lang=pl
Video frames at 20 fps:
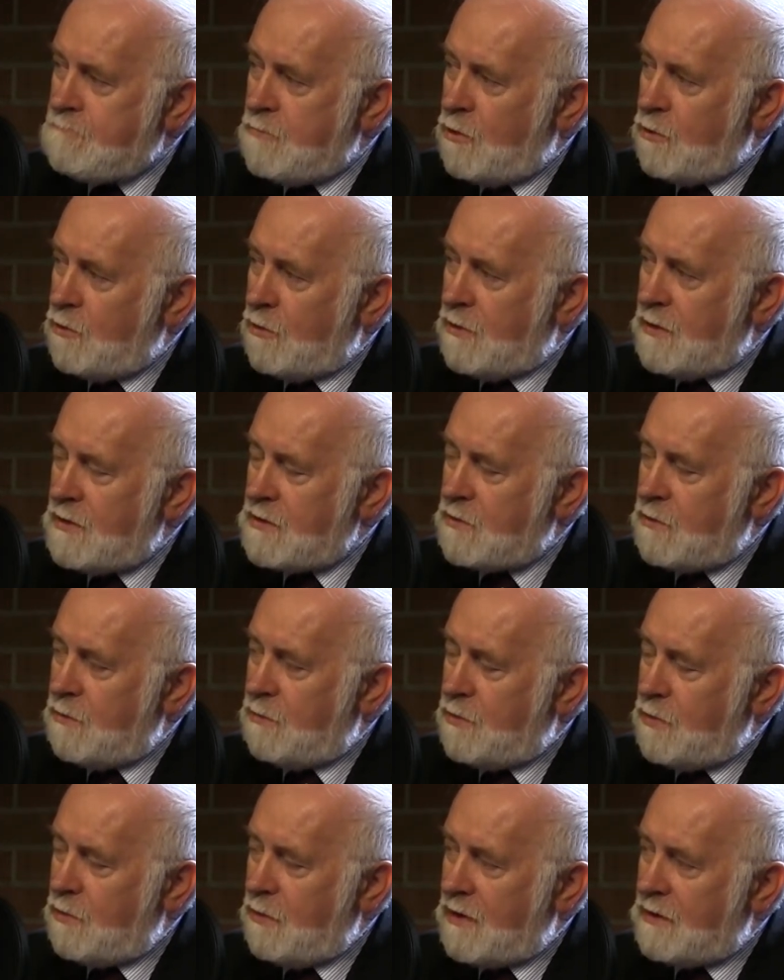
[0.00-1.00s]
no to ona
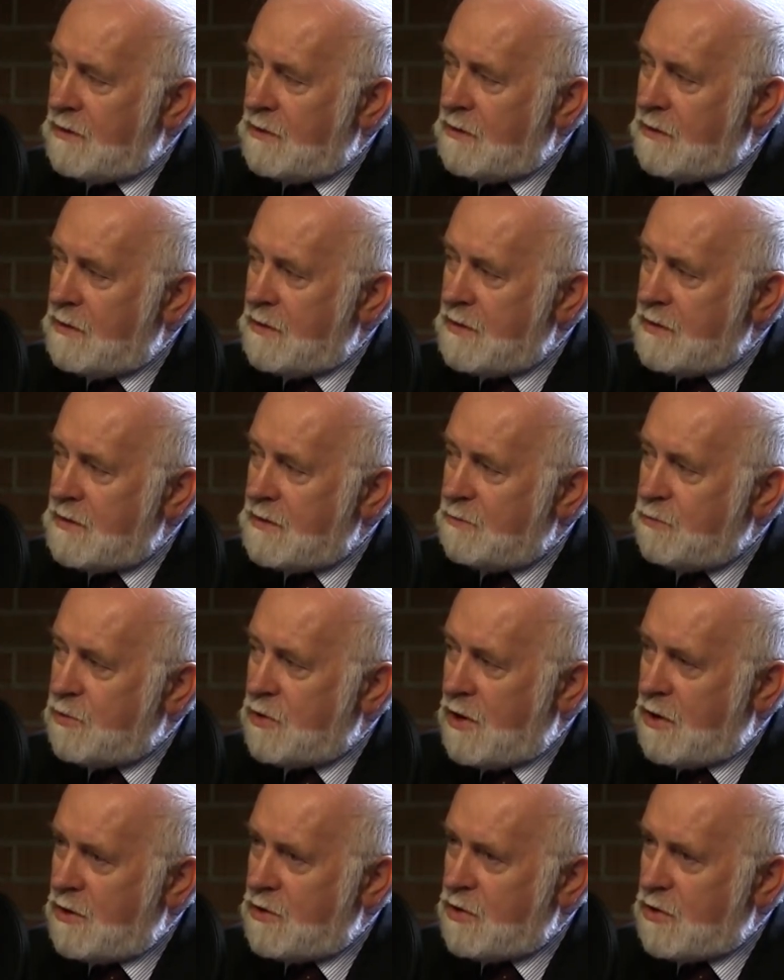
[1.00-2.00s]
skupiła tyle
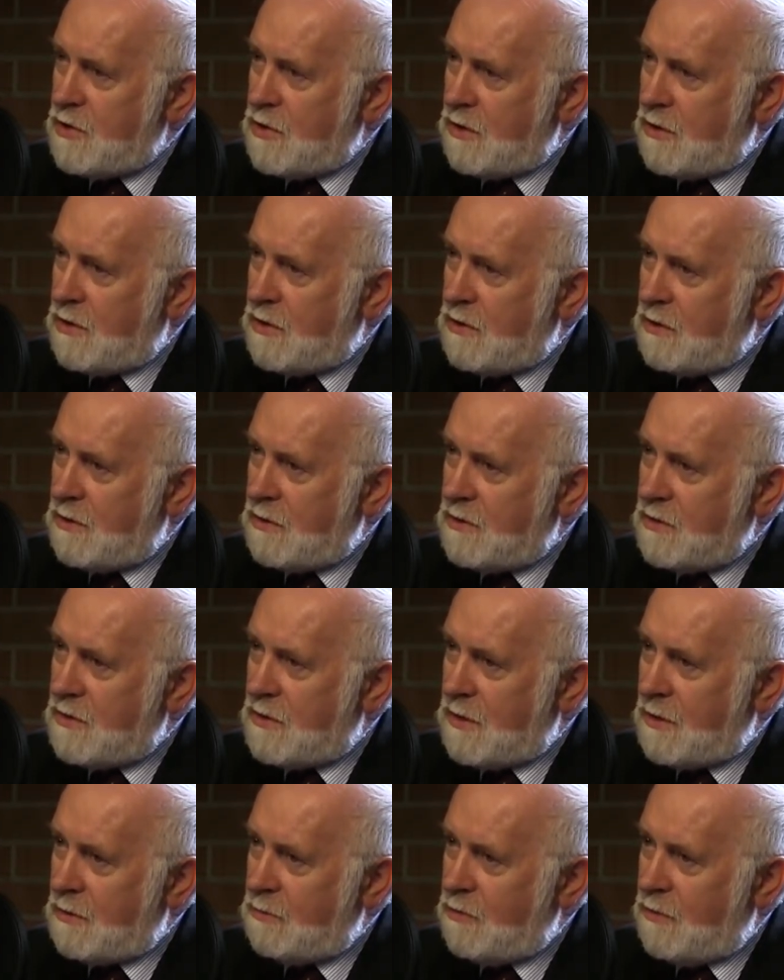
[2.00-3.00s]
sprzecznych, że
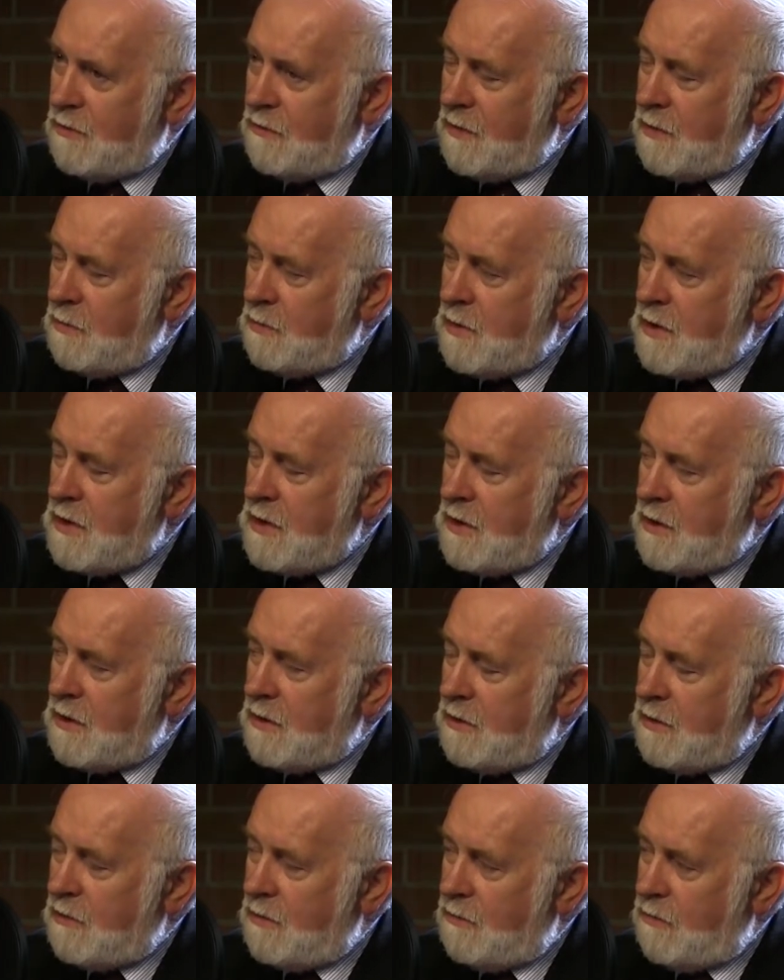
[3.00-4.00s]
tak powiem,
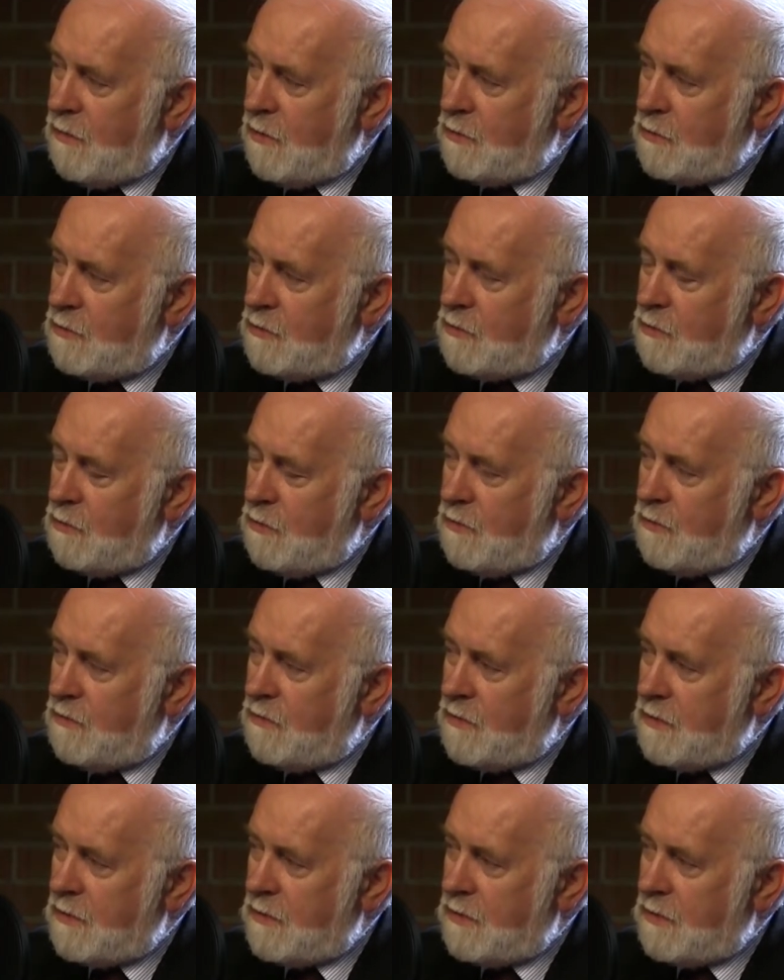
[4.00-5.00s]
e,
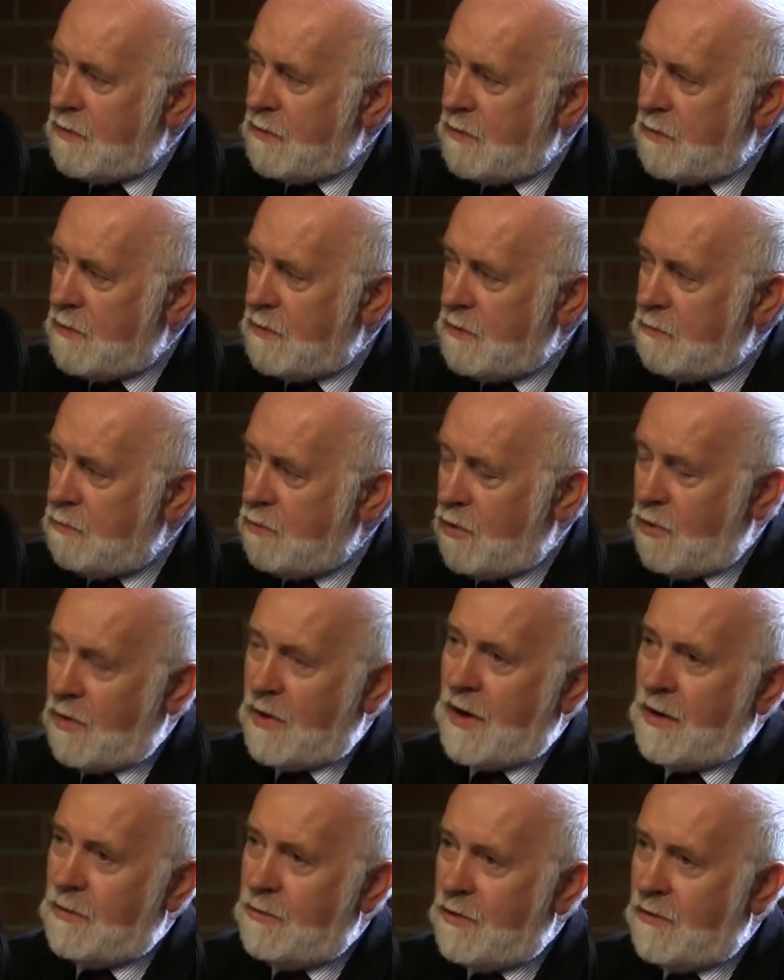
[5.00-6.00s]
wątków e,
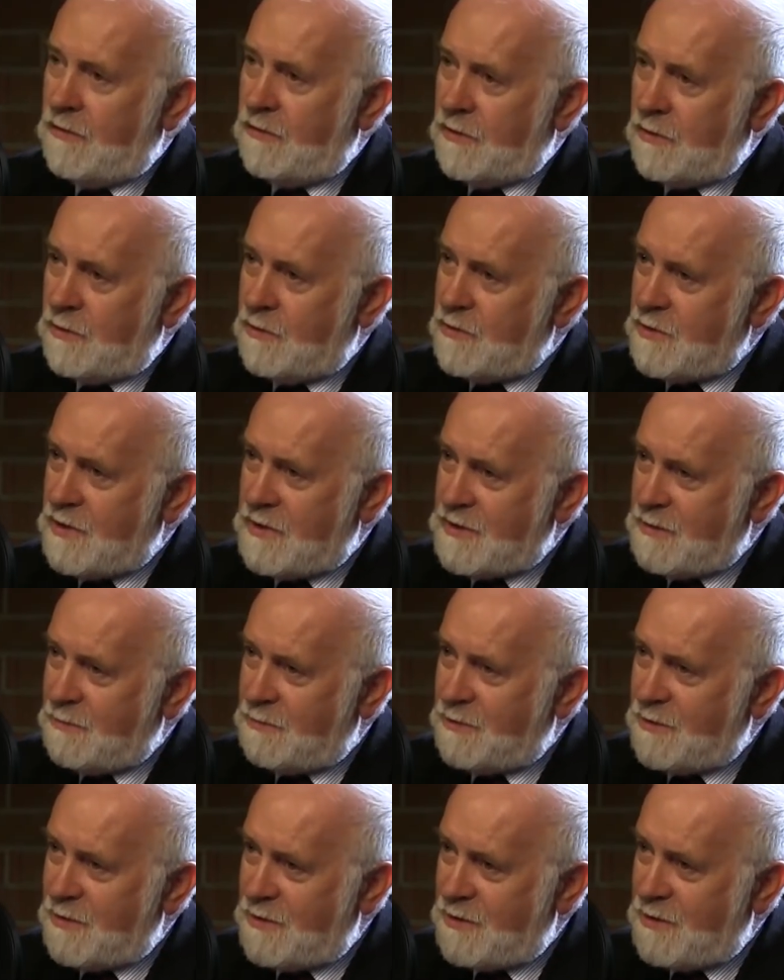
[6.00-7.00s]
programowych, już nie chcę
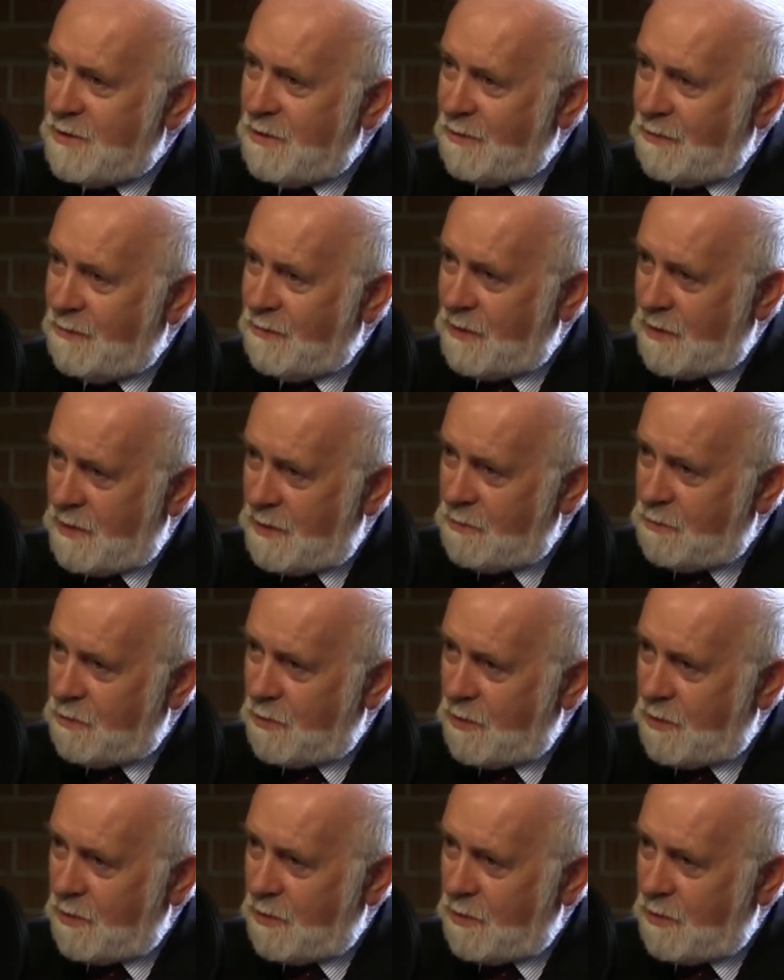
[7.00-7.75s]
powiedzieć ideowych, ale